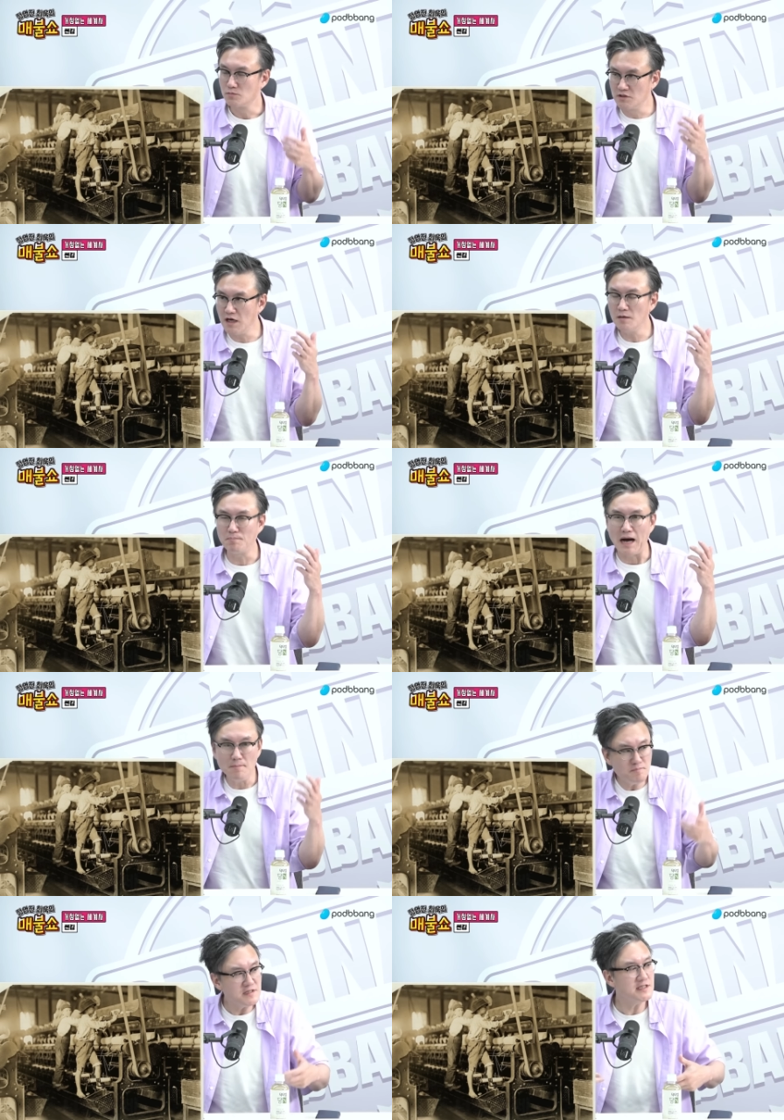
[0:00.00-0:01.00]
그냥
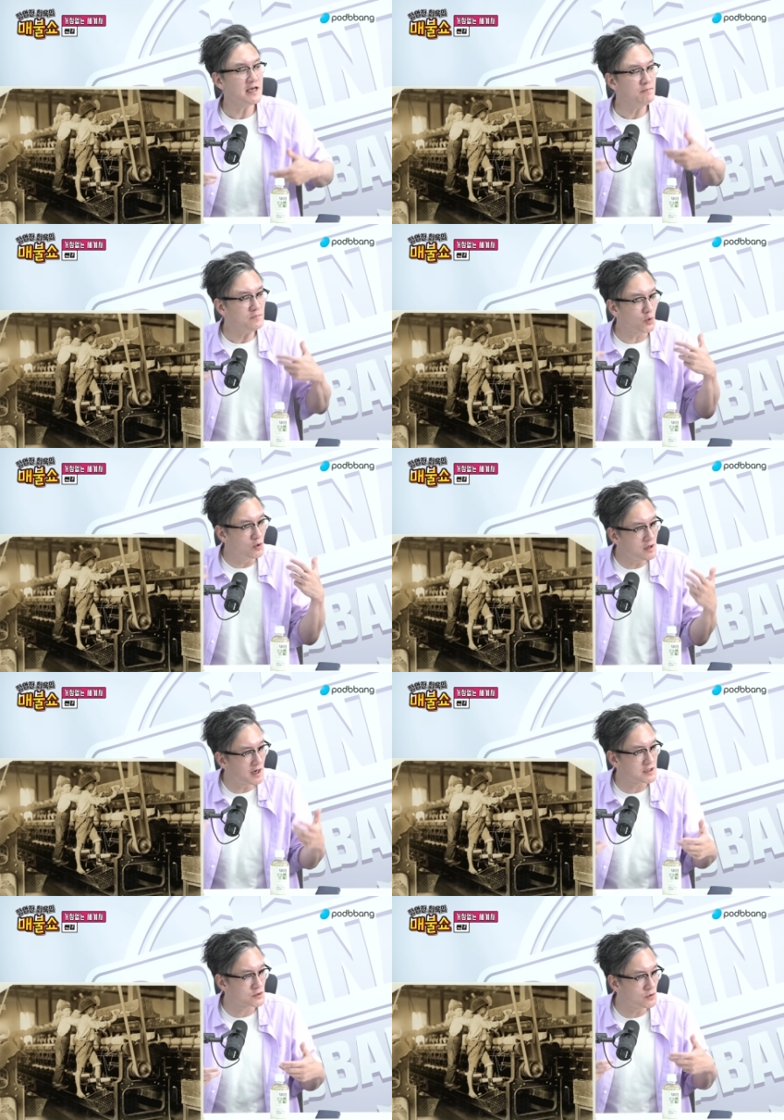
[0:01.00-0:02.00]
밤샘
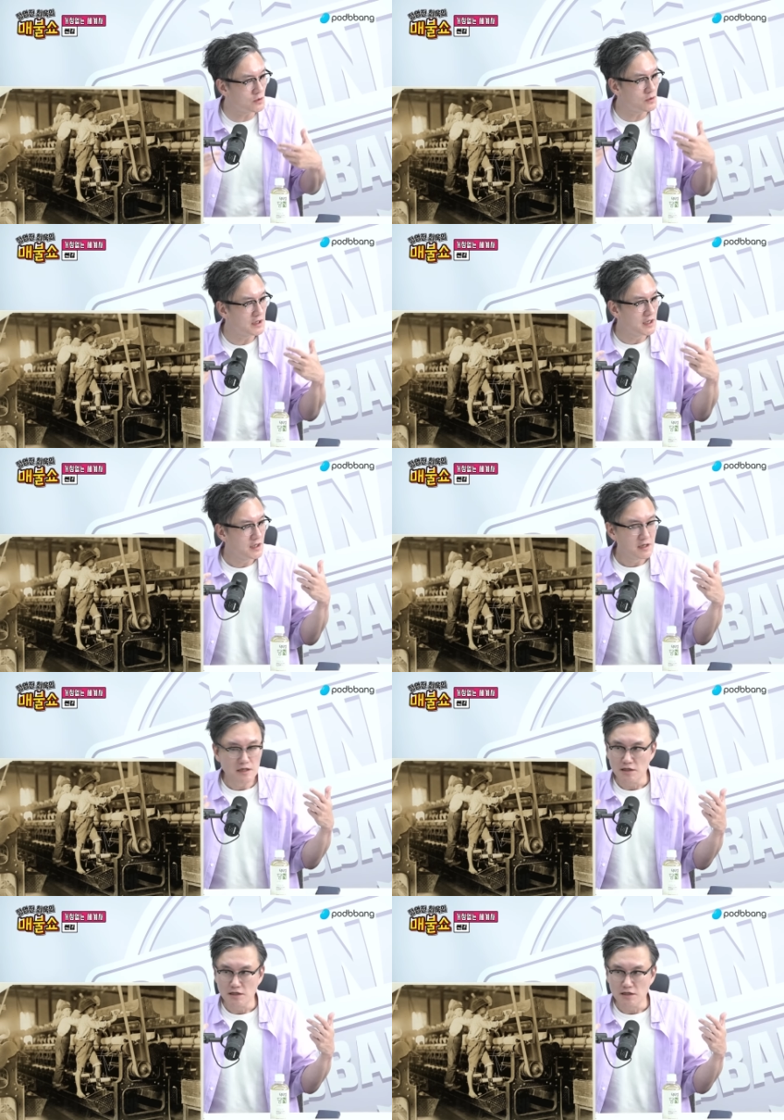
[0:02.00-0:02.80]
돌려가지고 아이고.